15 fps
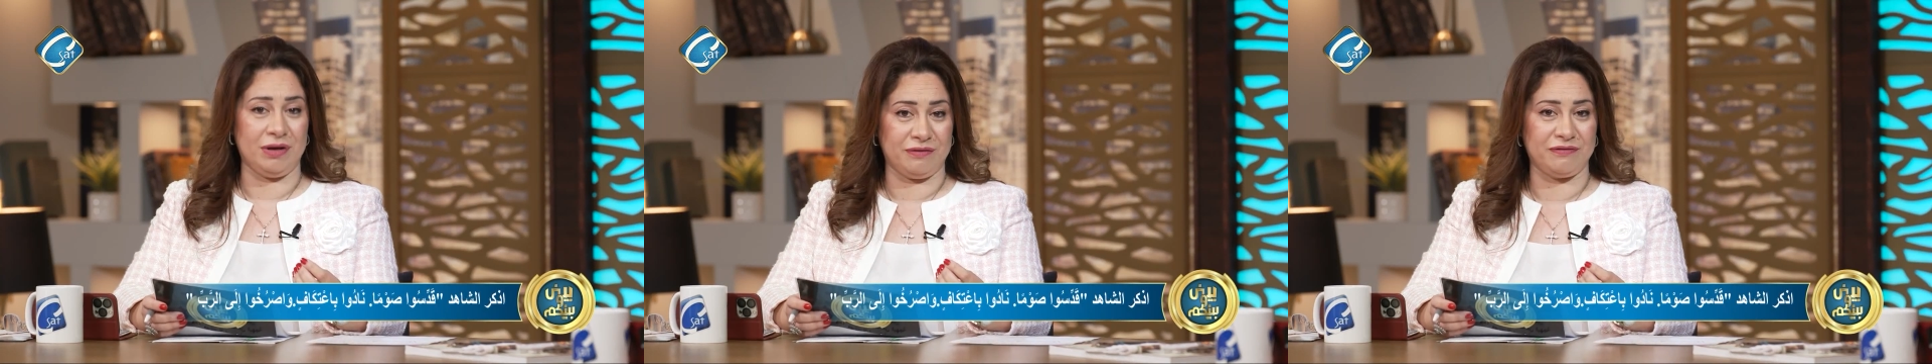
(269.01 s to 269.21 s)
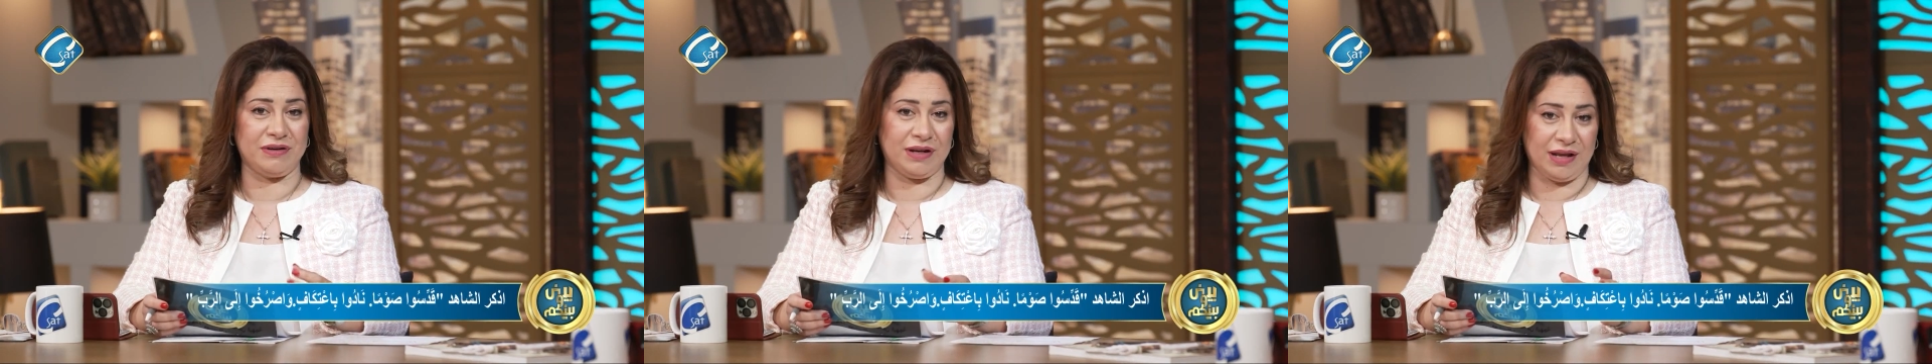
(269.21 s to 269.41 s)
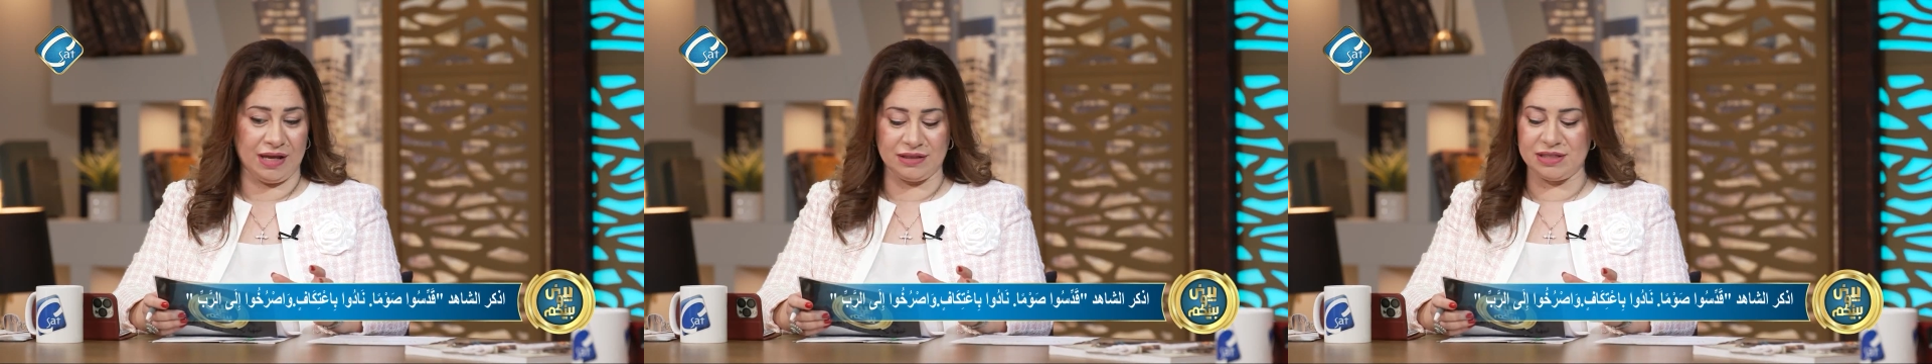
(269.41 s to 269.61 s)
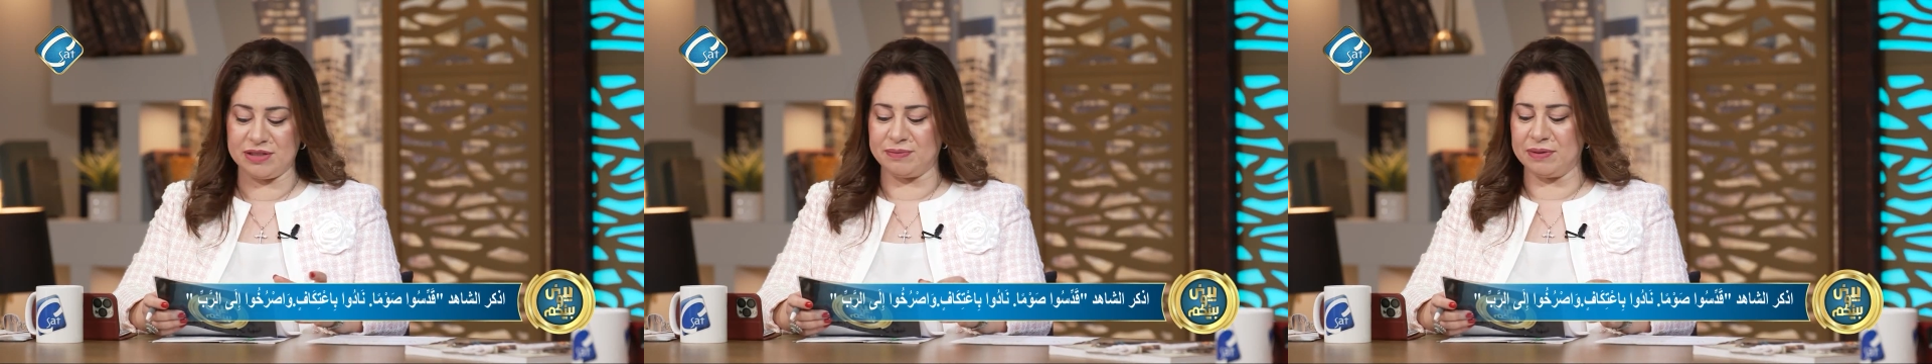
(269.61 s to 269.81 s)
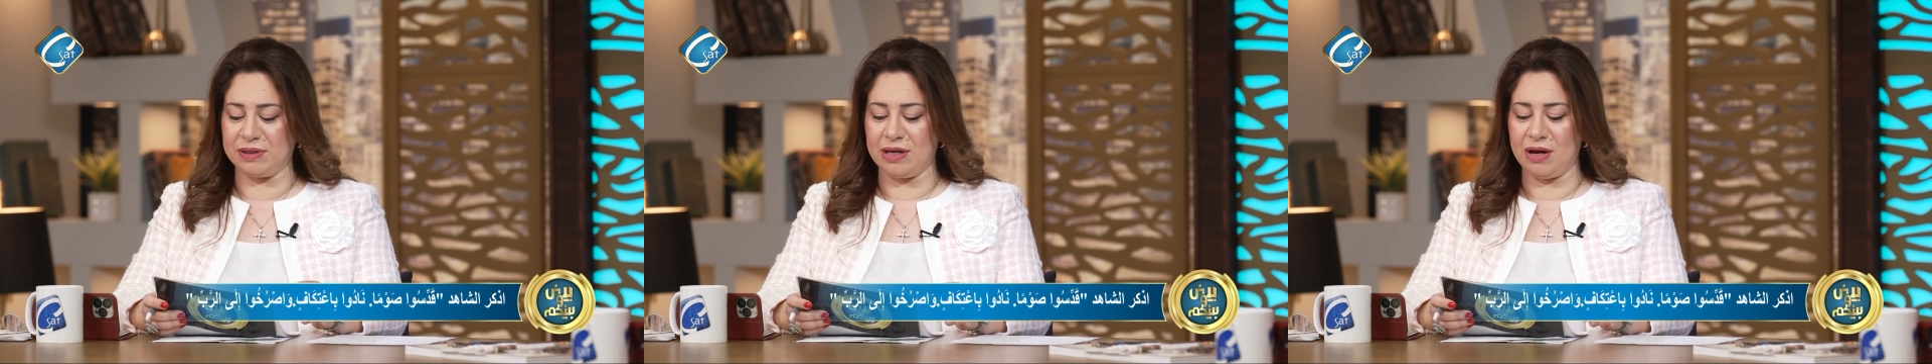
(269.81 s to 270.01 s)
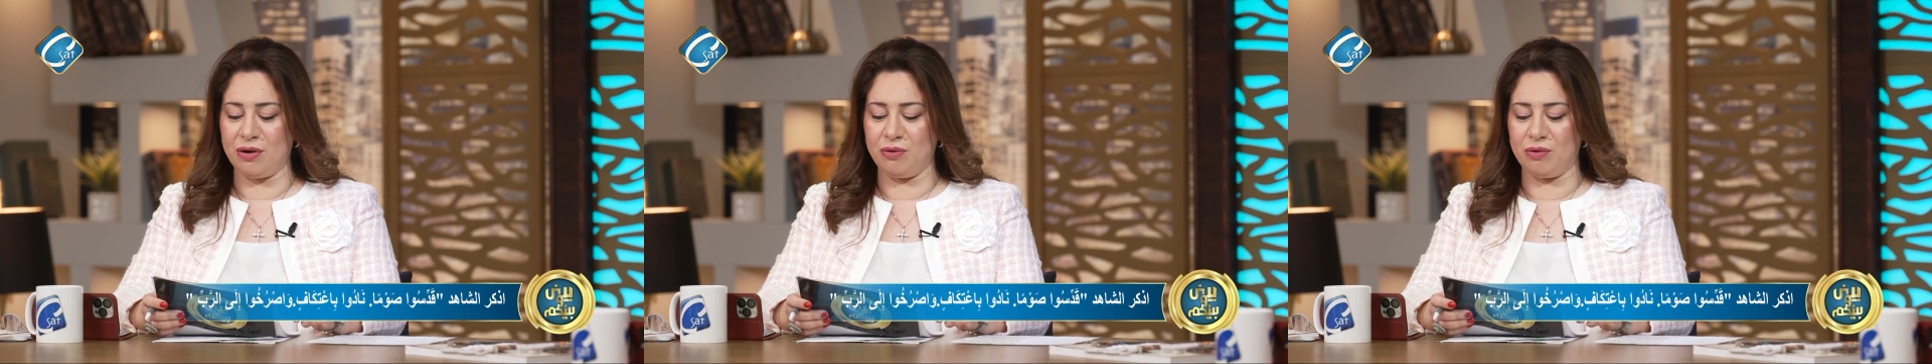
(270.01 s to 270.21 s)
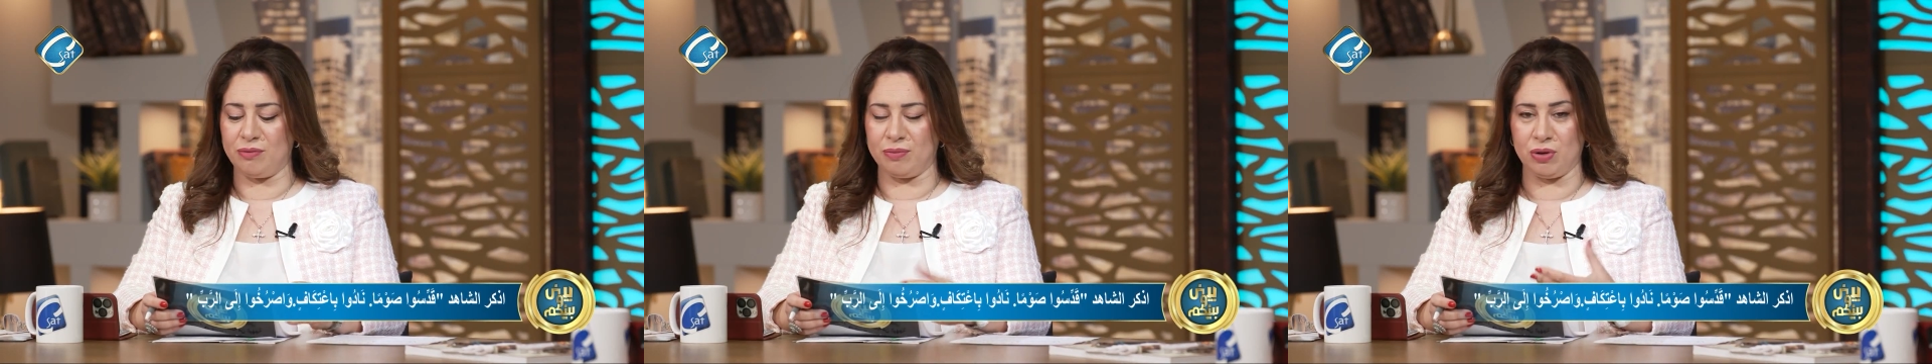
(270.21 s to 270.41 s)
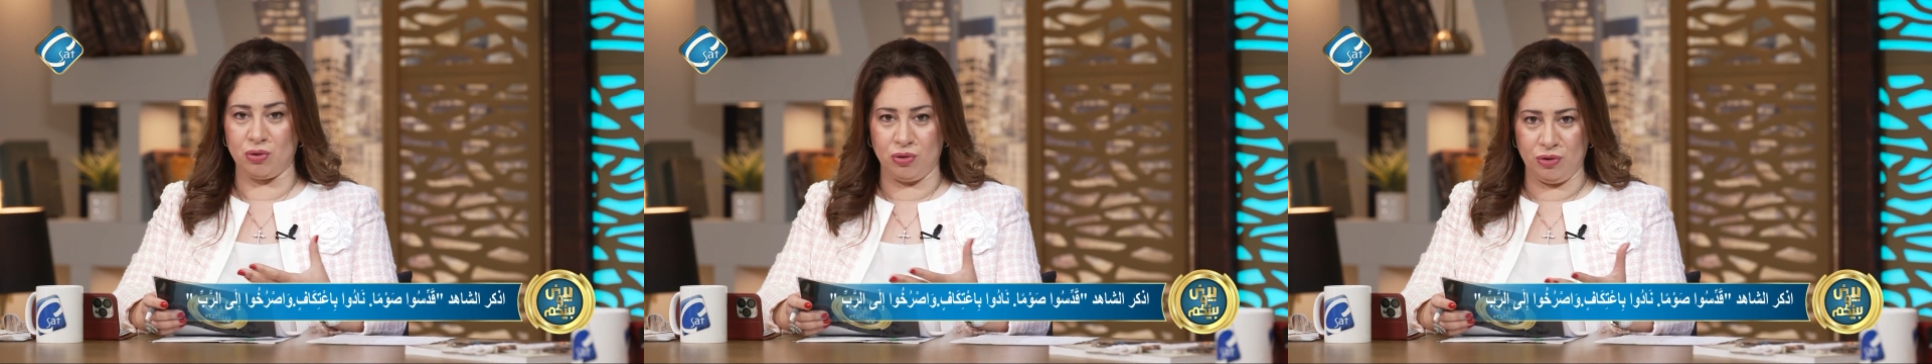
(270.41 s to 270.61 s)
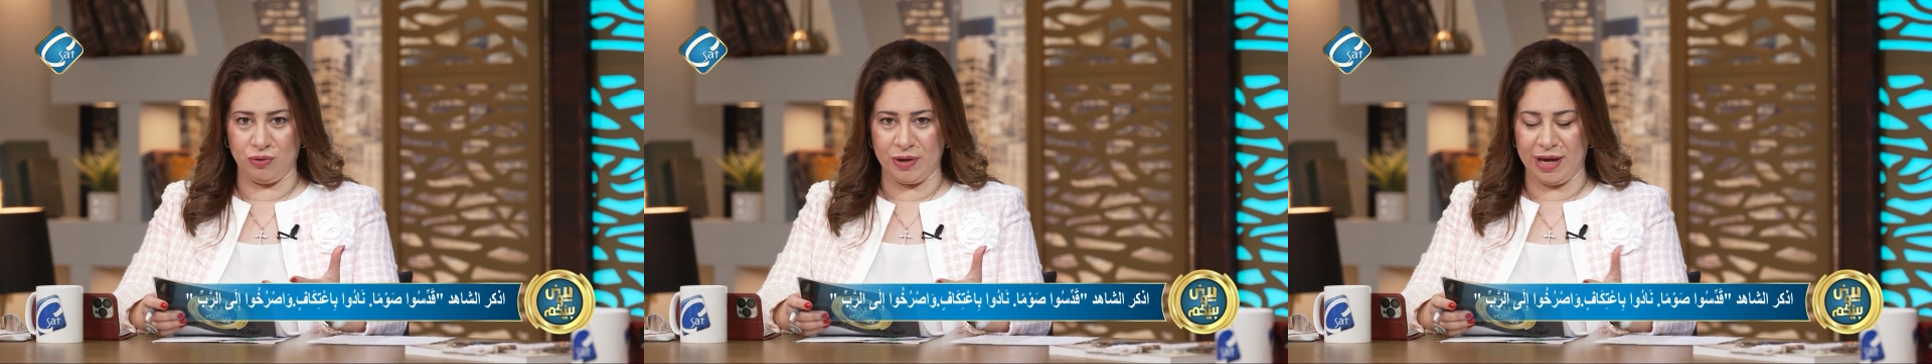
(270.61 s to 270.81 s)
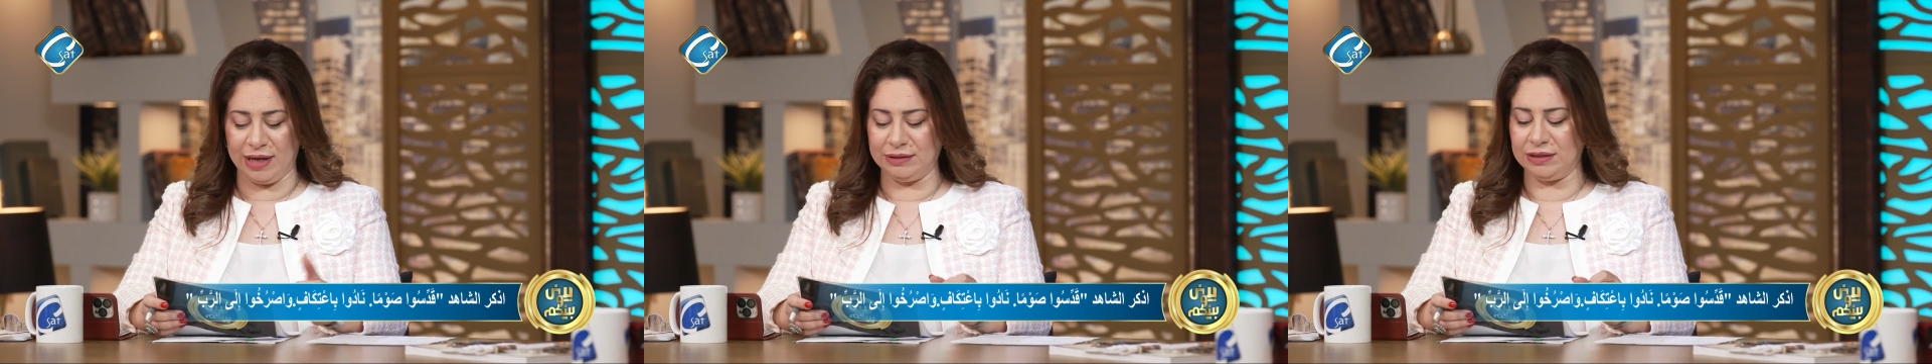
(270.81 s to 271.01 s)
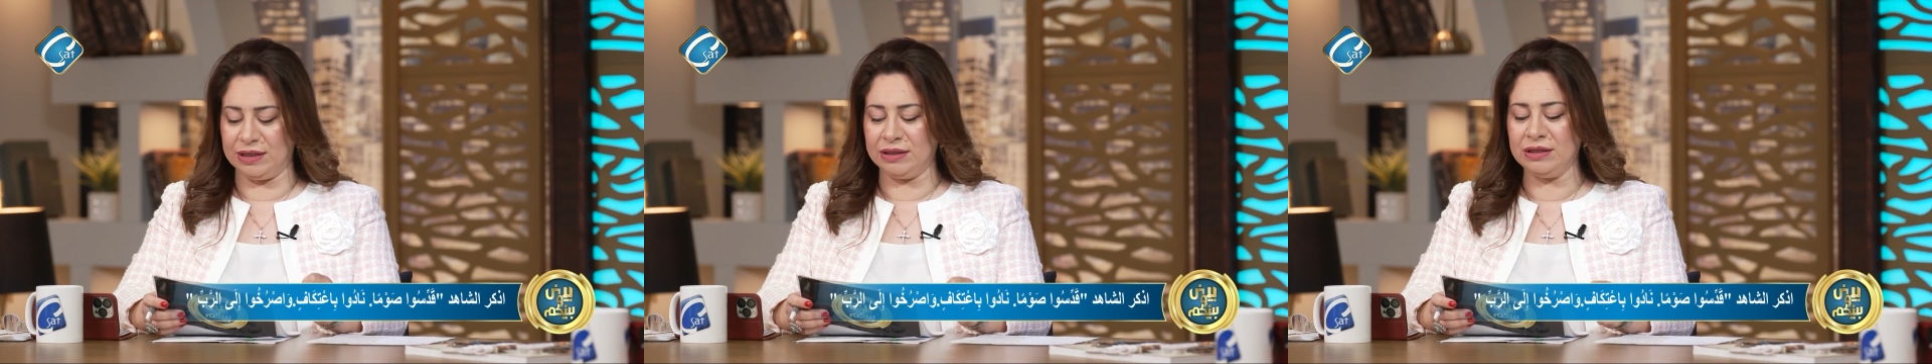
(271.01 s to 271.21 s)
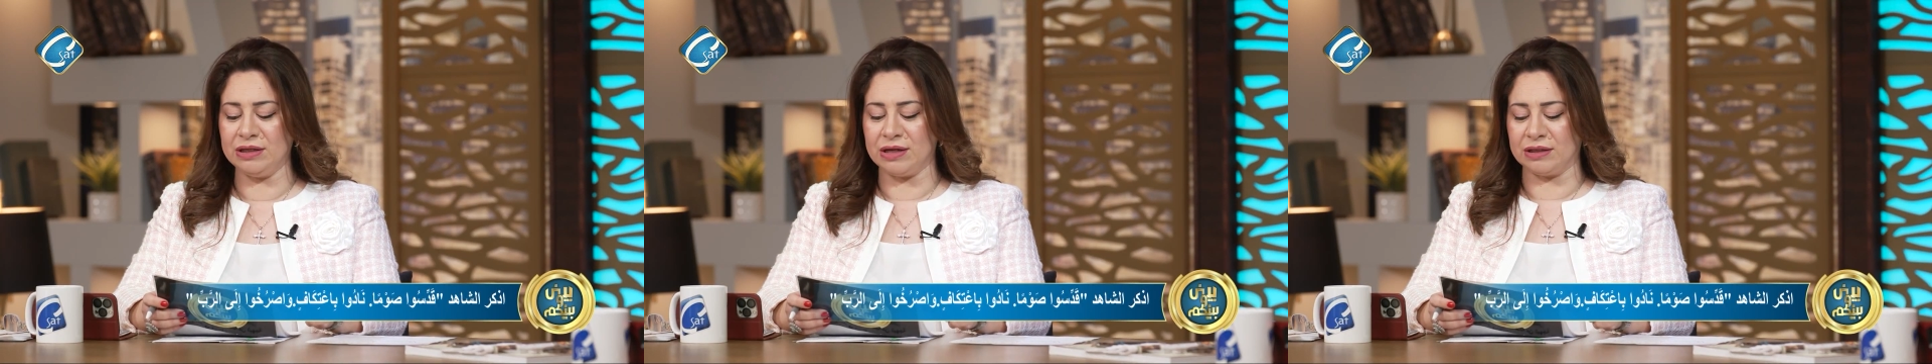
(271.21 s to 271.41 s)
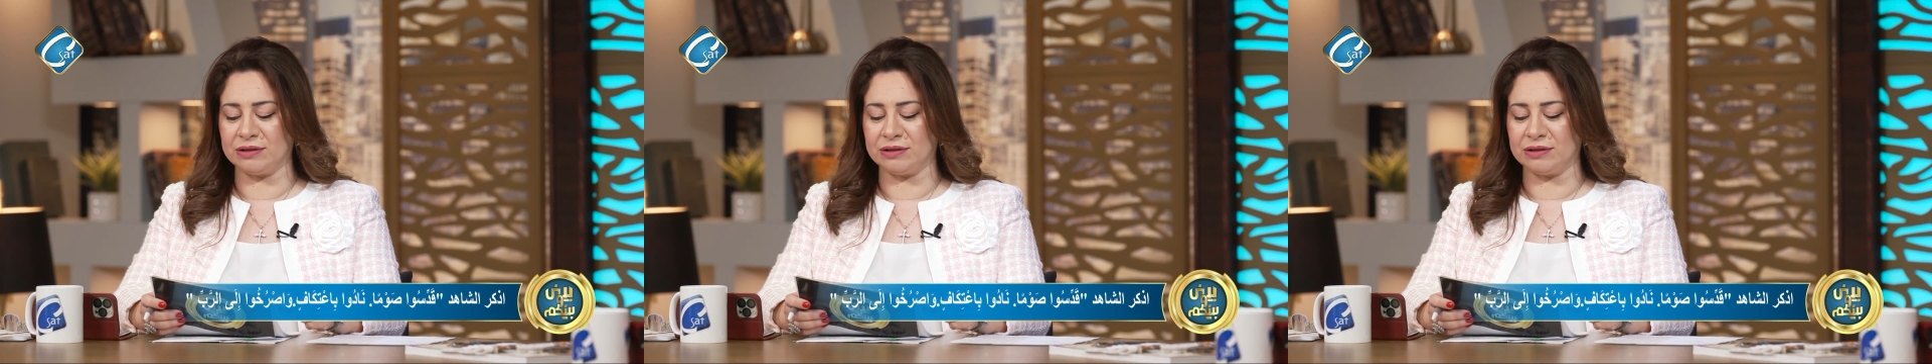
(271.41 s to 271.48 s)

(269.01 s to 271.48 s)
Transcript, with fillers: في الحديث بتاعه بيقول له يعني إني